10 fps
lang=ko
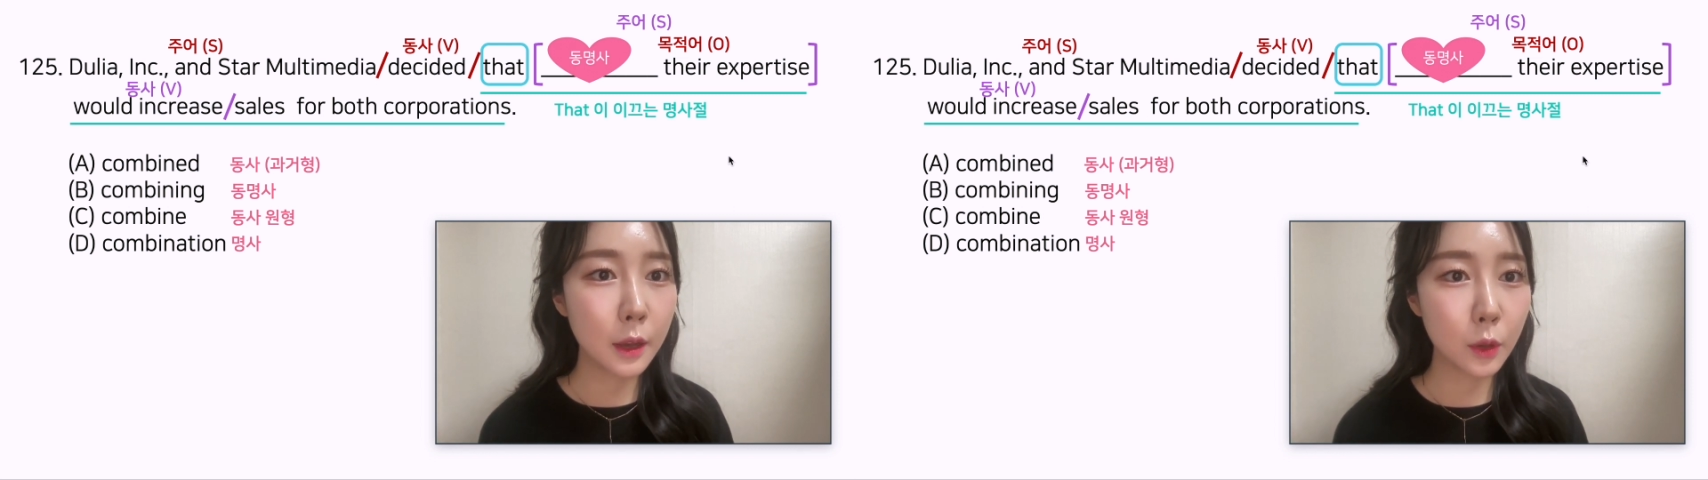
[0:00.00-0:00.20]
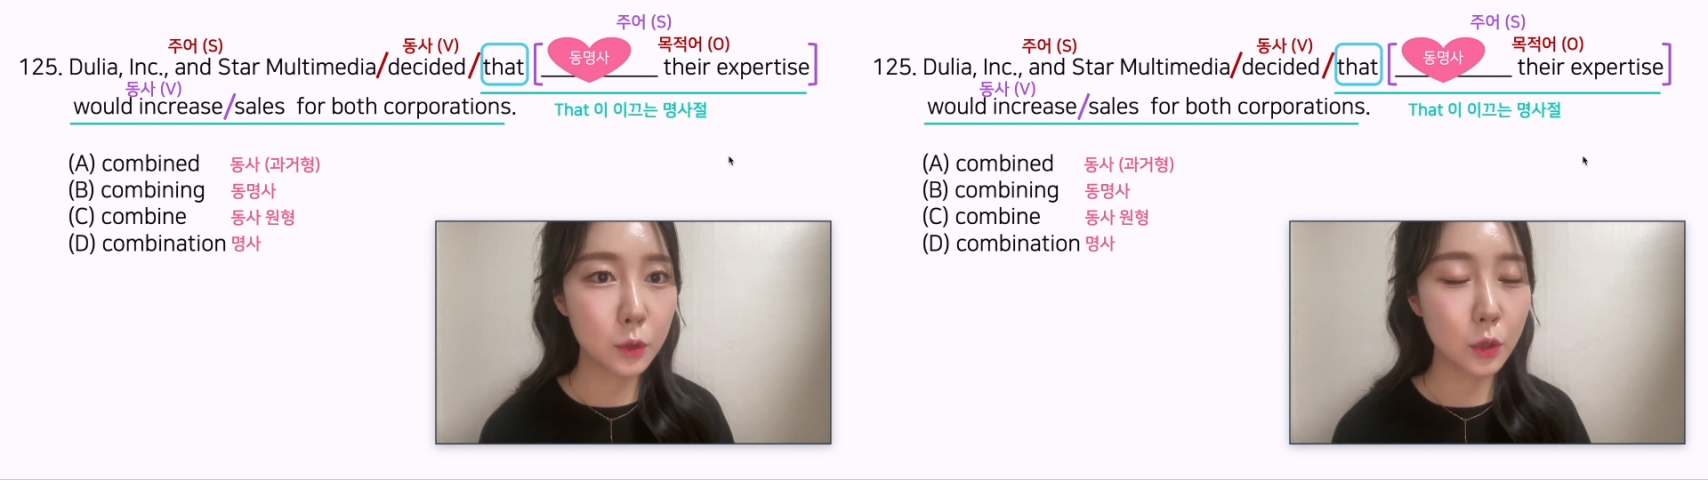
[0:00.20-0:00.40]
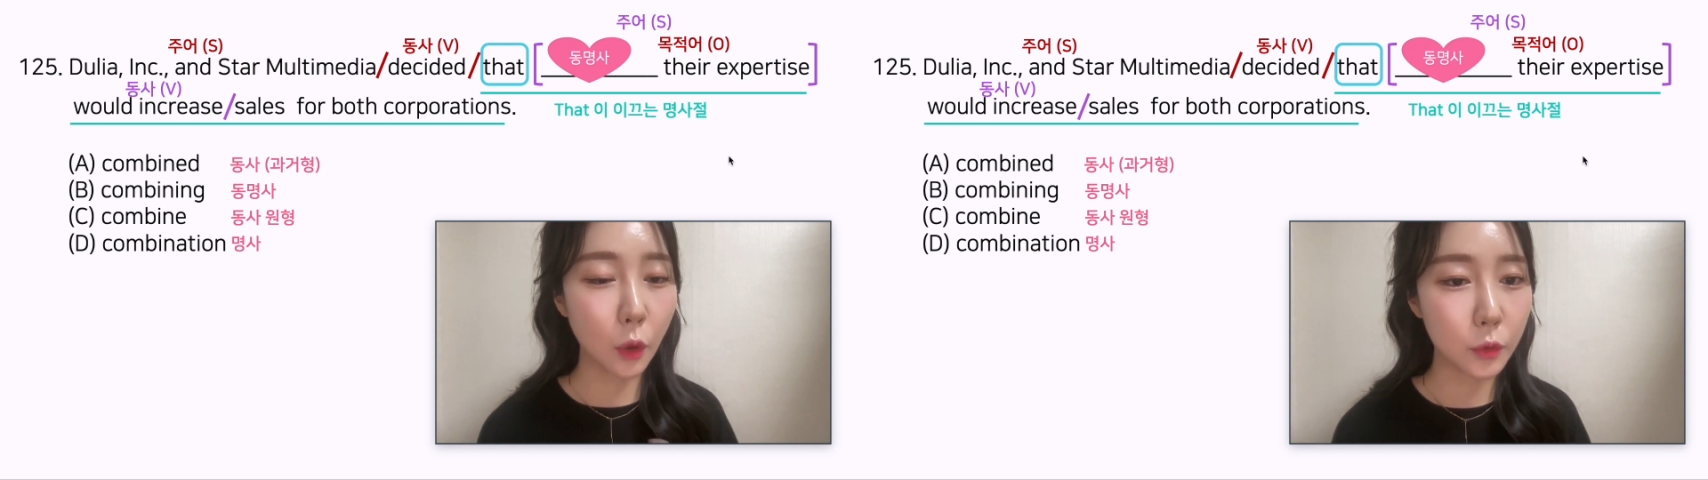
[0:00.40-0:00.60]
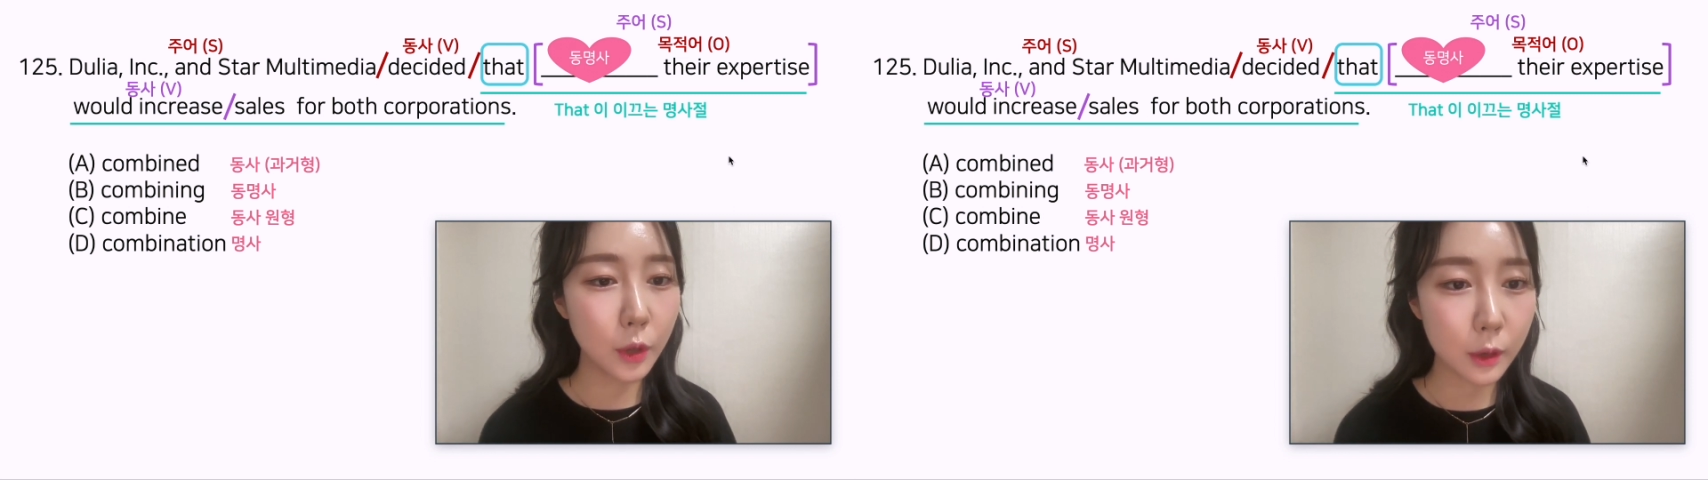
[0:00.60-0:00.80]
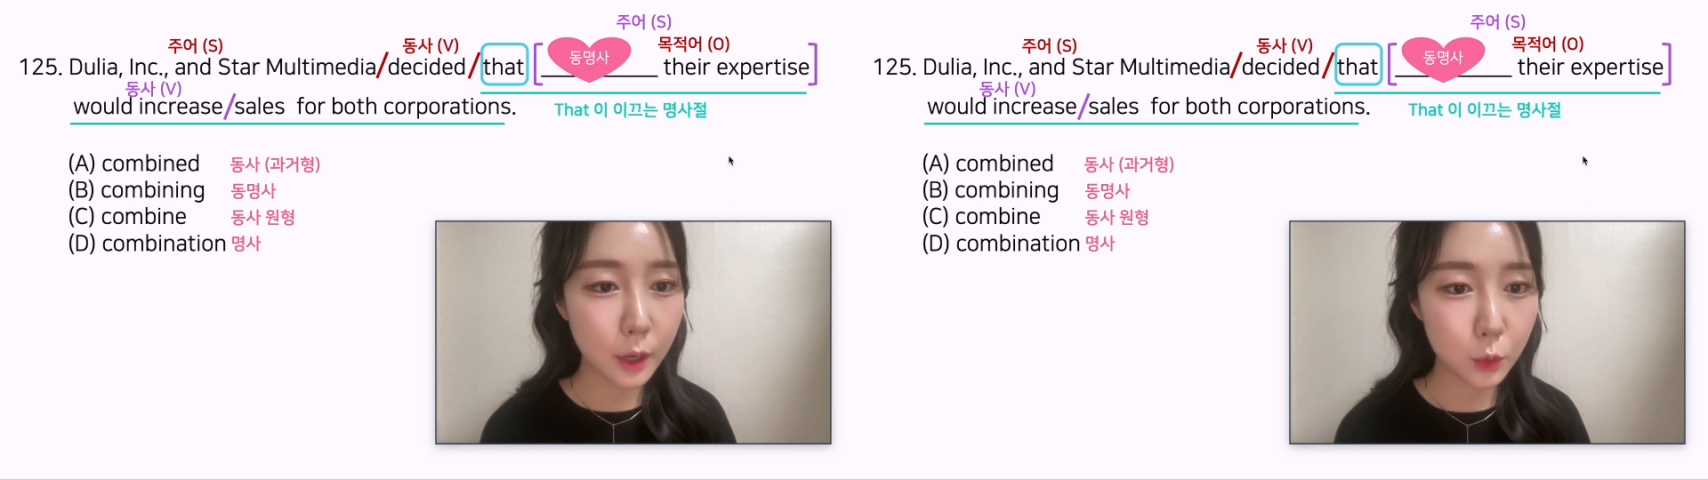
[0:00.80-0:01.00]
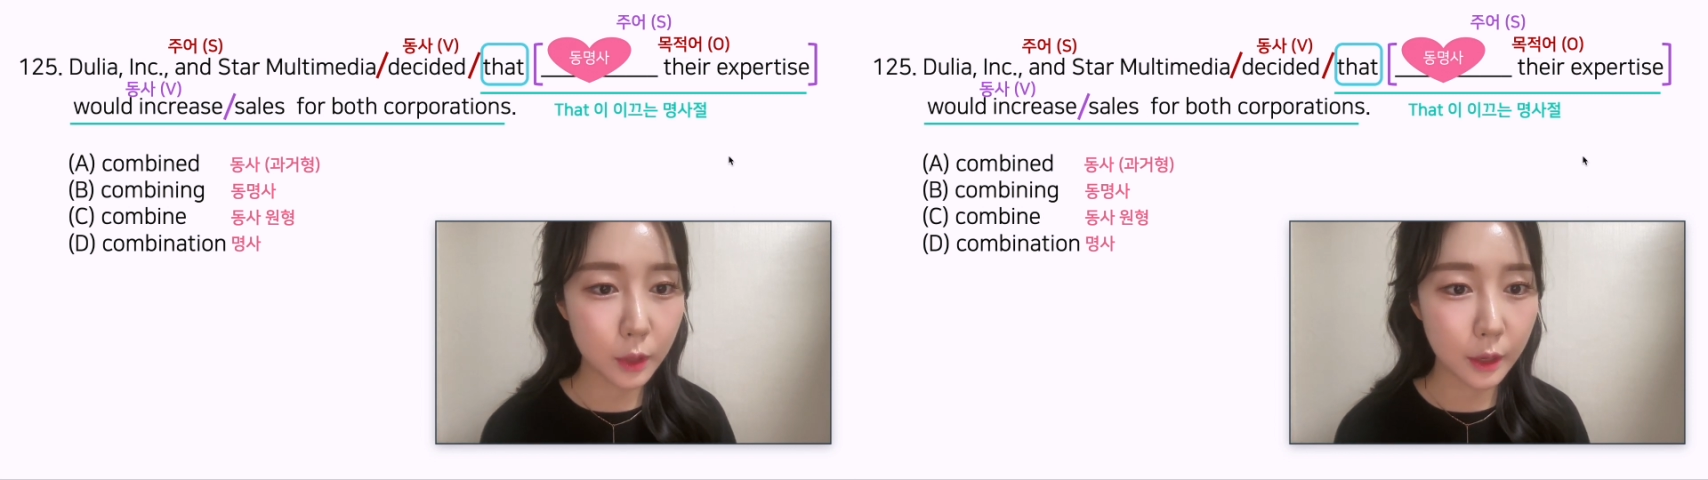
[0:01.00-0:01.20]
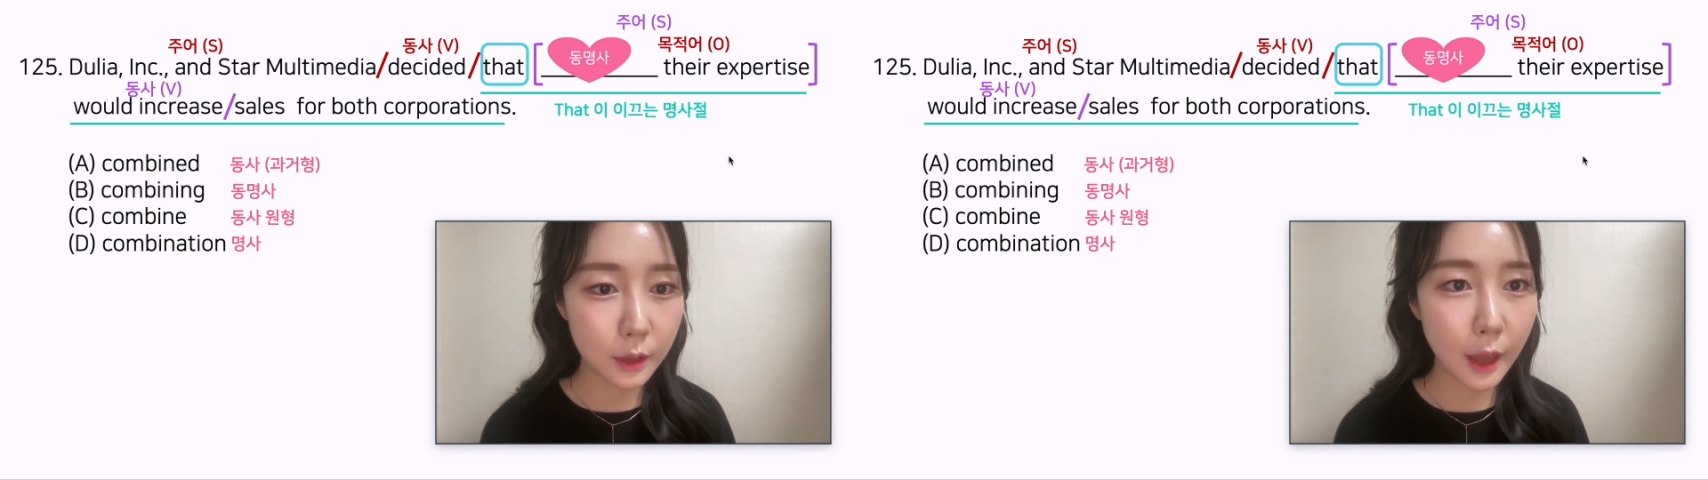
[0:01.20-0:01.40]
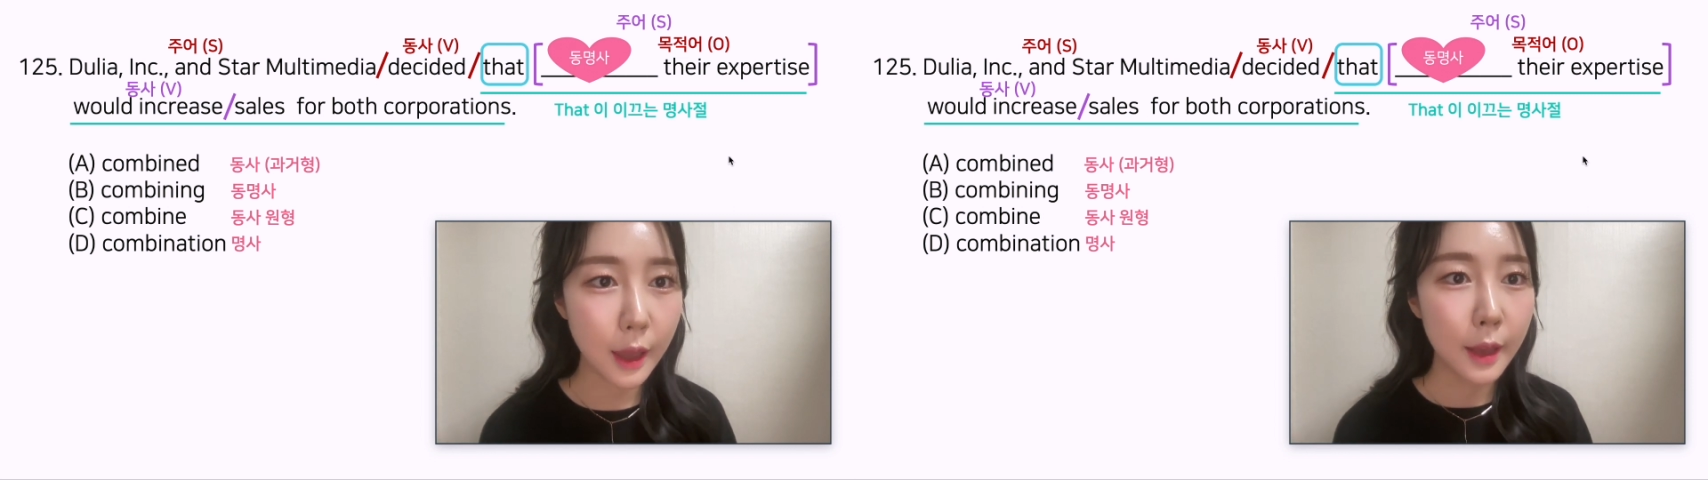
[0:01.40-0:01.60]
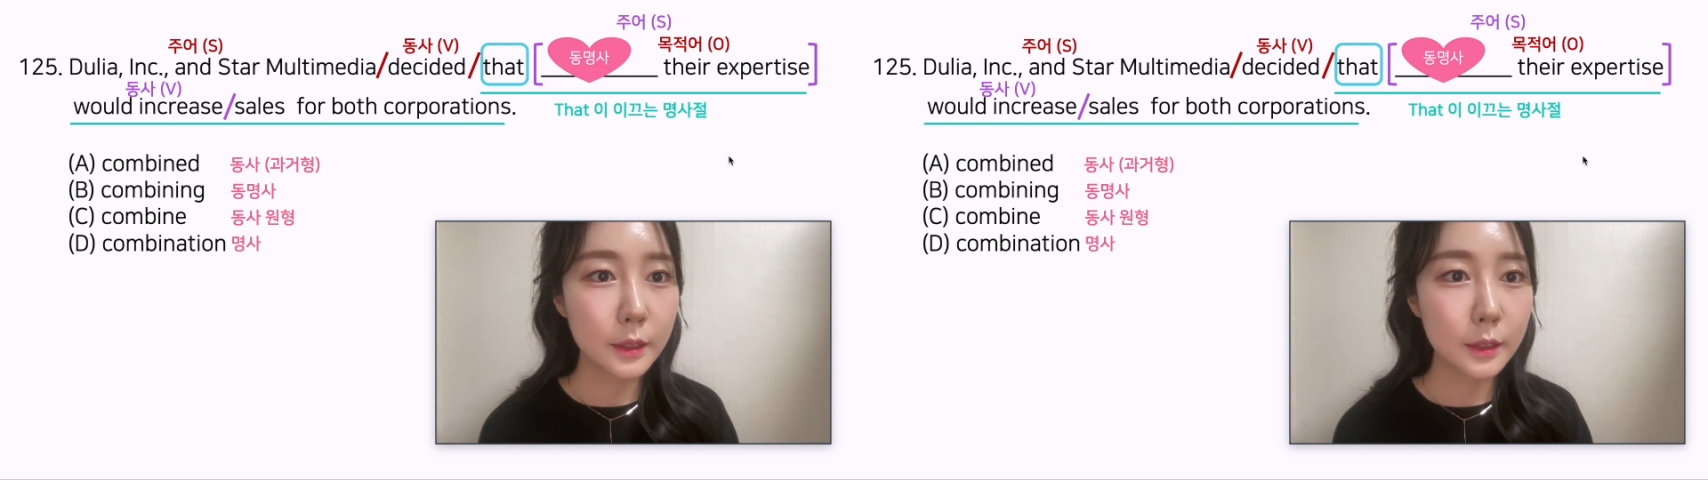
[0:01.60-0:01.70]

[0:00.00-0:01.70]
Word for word: 껴서 연결을 해줘야 되는데